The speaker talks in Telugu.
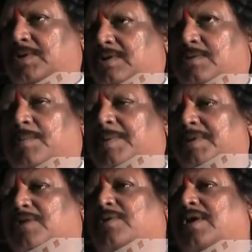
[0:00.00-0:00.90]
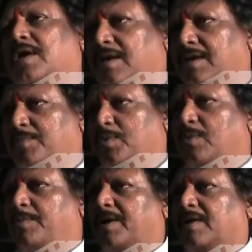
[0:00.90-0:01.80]
సుబ్రహ్మణ్య గుడికి వెళ్ళి పూలు
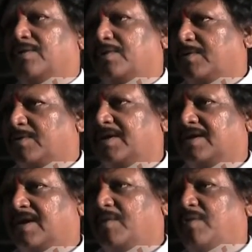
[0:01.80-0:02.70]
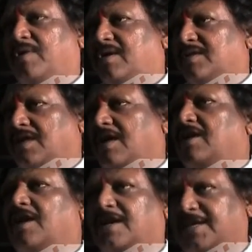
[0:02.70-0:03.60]
పడగలు కొనుక్కున్నట్టుగా ఓటుని చాలా
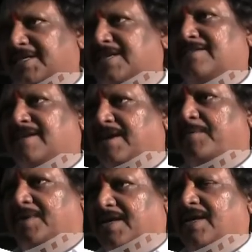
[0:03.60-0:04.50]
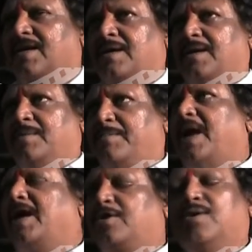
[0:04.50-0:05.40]
నెగ్లెక్ట్ చేస్తున్నాం కాబట్టి
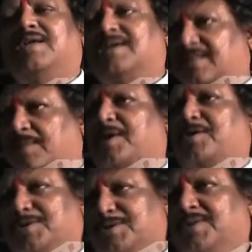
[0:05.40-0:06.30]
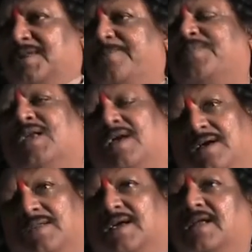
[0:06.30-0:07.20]
బ్యాడ్ రూలింగ్ అంతా మనకు వస్తుంది
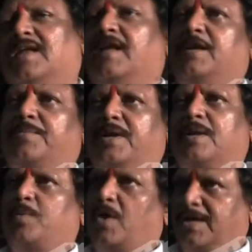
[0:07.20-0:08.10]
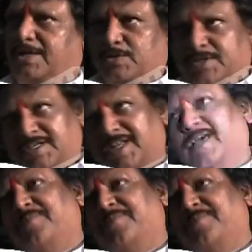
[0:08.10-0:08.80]
అందుకని నేను ఎప్పుడైనా పాలిటిక్స్ వచ్చినా